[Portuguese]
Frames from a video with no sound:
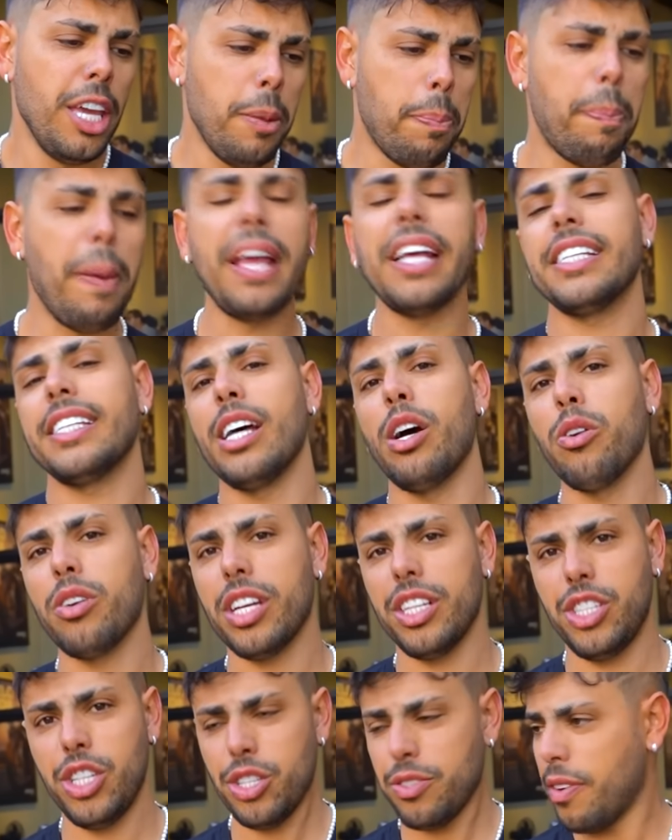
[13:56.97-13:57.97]
E pensar o que
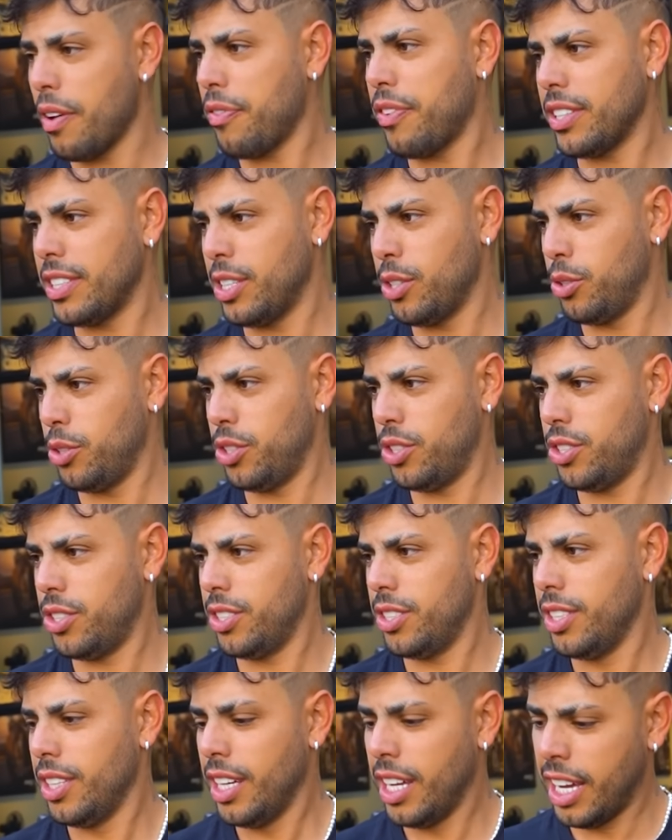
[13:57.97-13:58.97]
a gente vai fazer hoje.
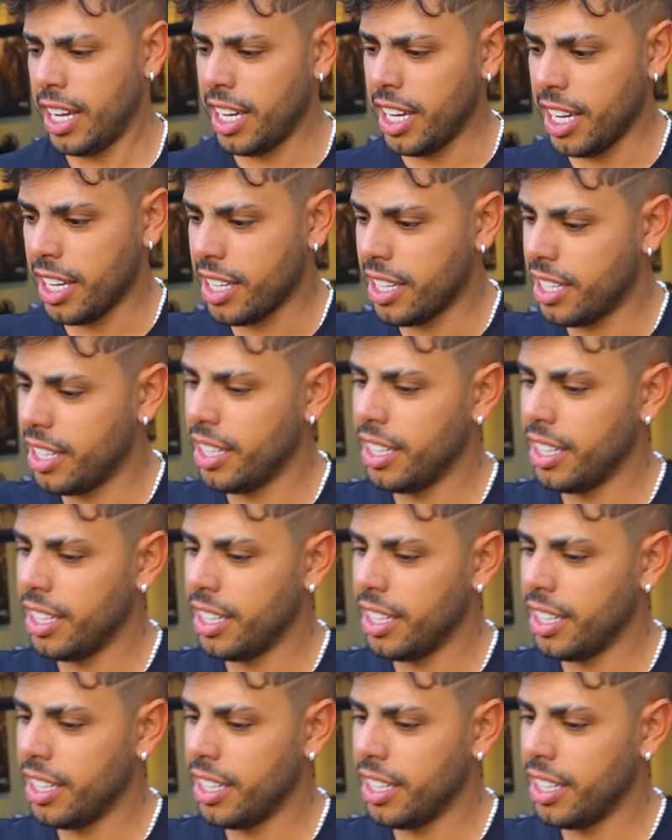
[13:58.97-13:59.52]
Henrique,